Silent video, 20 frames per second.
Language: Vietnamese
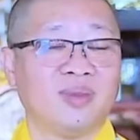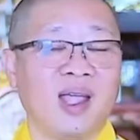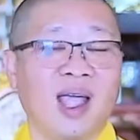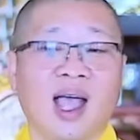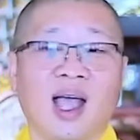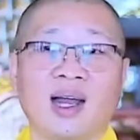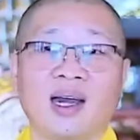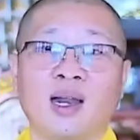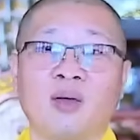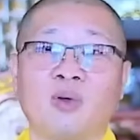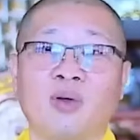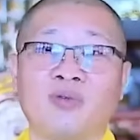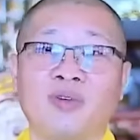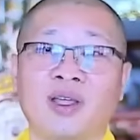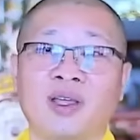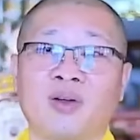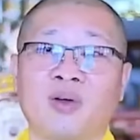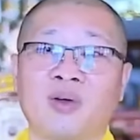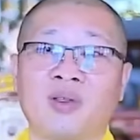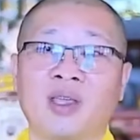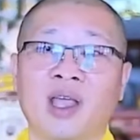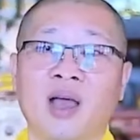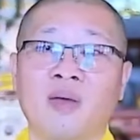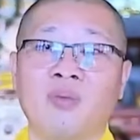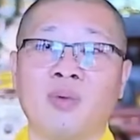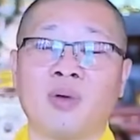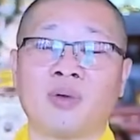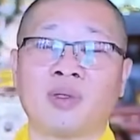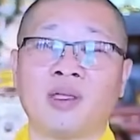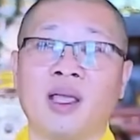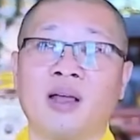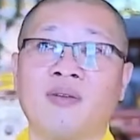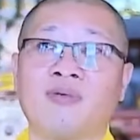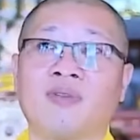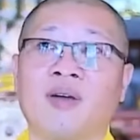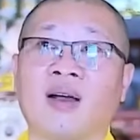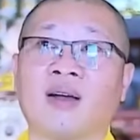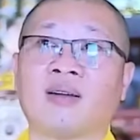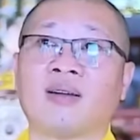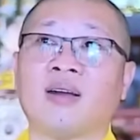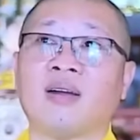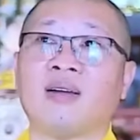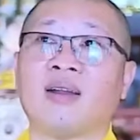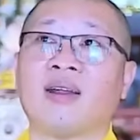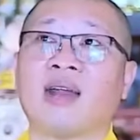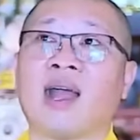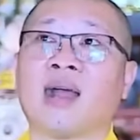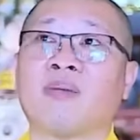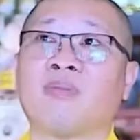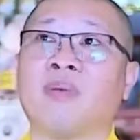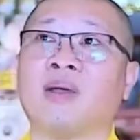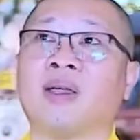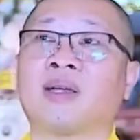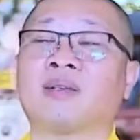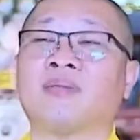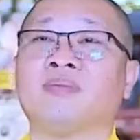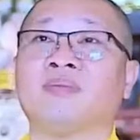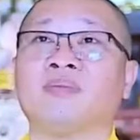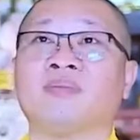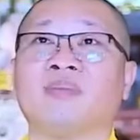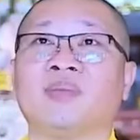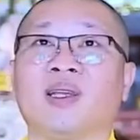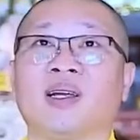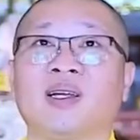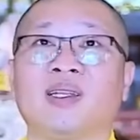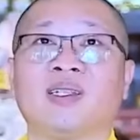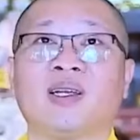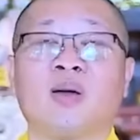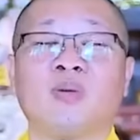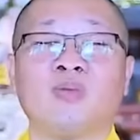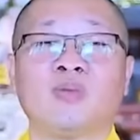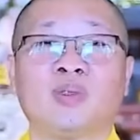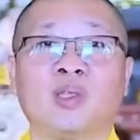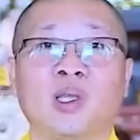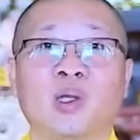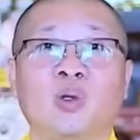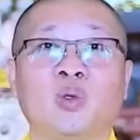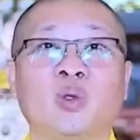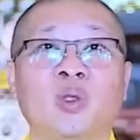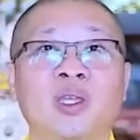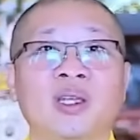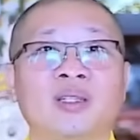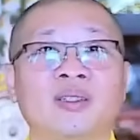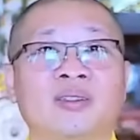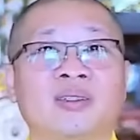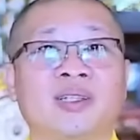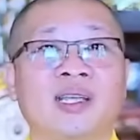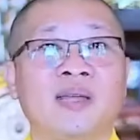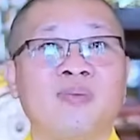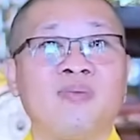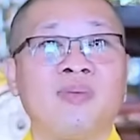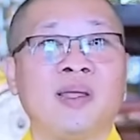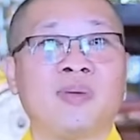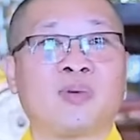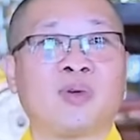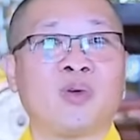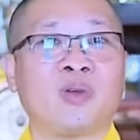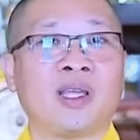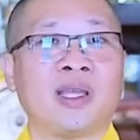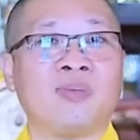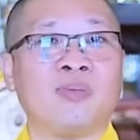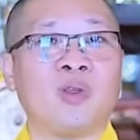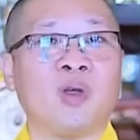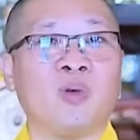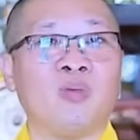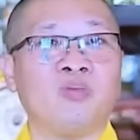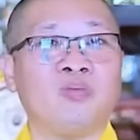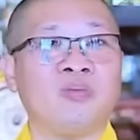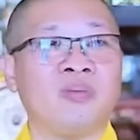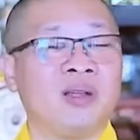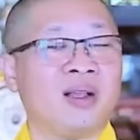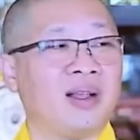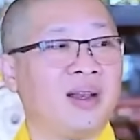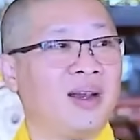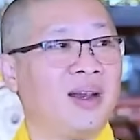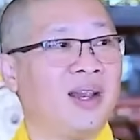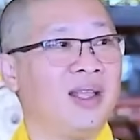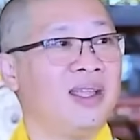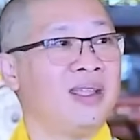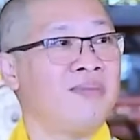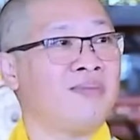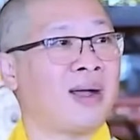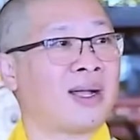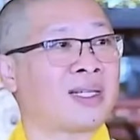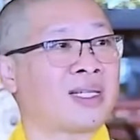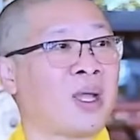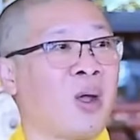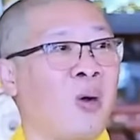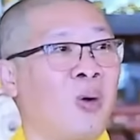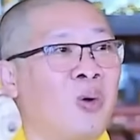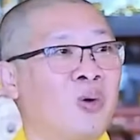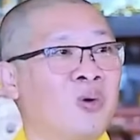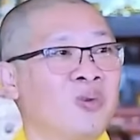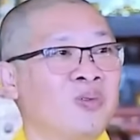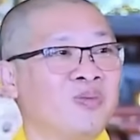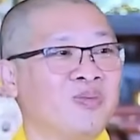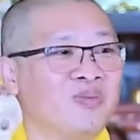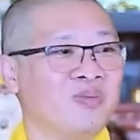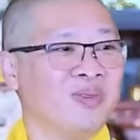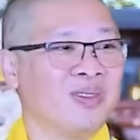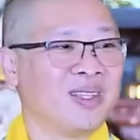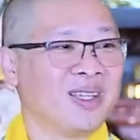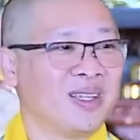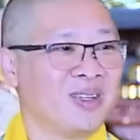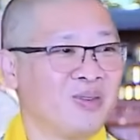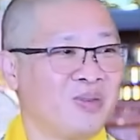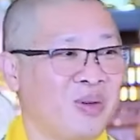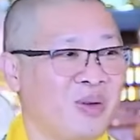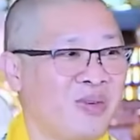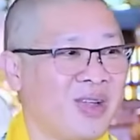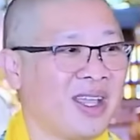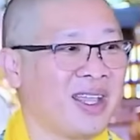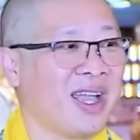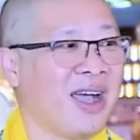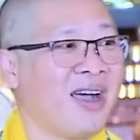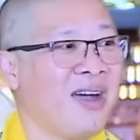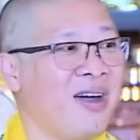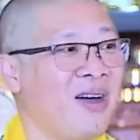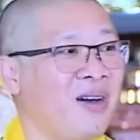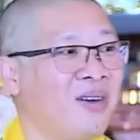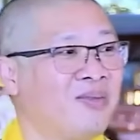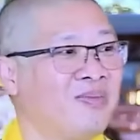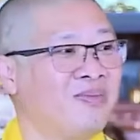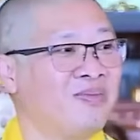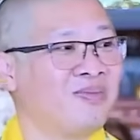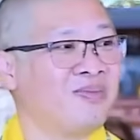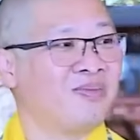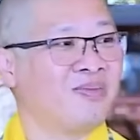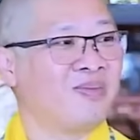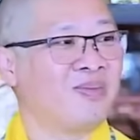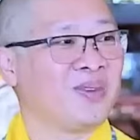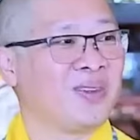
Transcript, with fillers: Hẳn là quý vị còn nhớ một nhân vật rất là đặc biệt trong tiểu thuyết Kiếm Hiệp của Kim Dung, Lý Mạc Sầu. Quý vị nhớ không?